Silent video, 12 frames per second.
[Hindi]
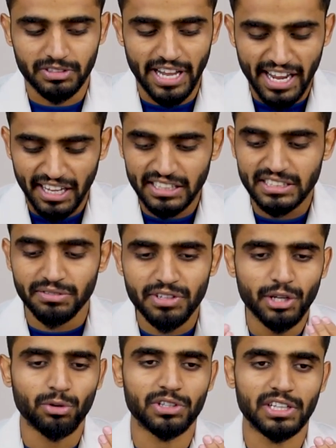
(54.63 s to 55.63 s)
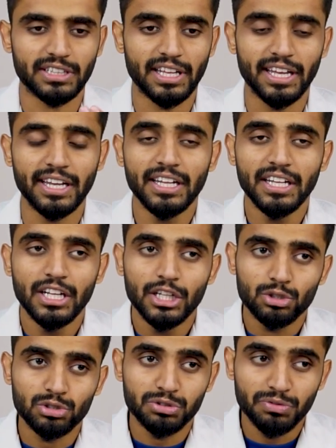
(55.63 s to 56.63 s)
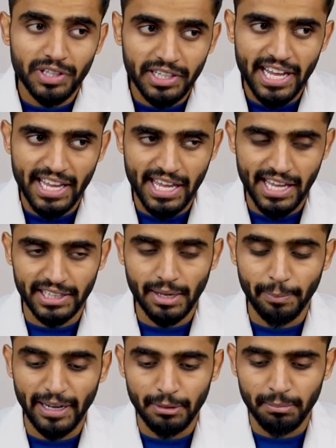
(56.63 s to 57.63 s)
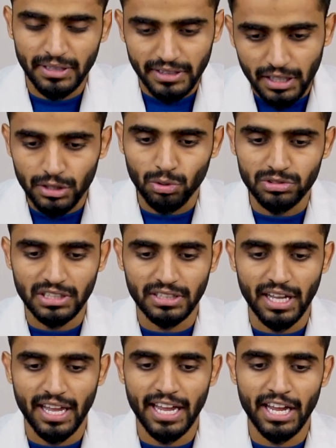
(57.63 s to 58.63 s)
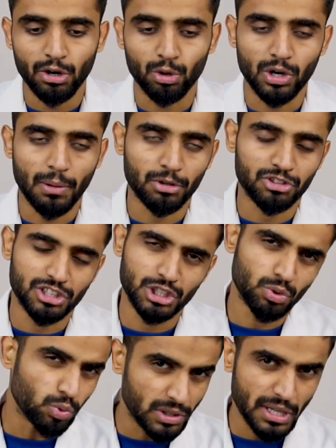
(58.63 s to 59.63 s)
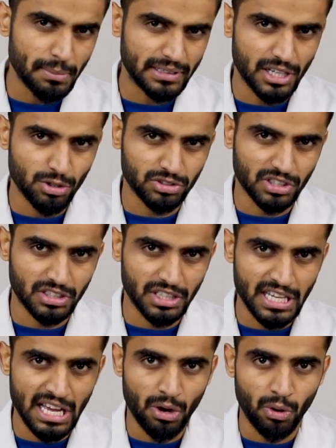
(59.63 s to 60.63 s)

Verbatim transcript: डेंगी सवियर हो जाता है तो सीवियर डेंगी के अंदर पेट में दर्द हो सकता है और आपको शदीद उल्टी मतली हो सकती है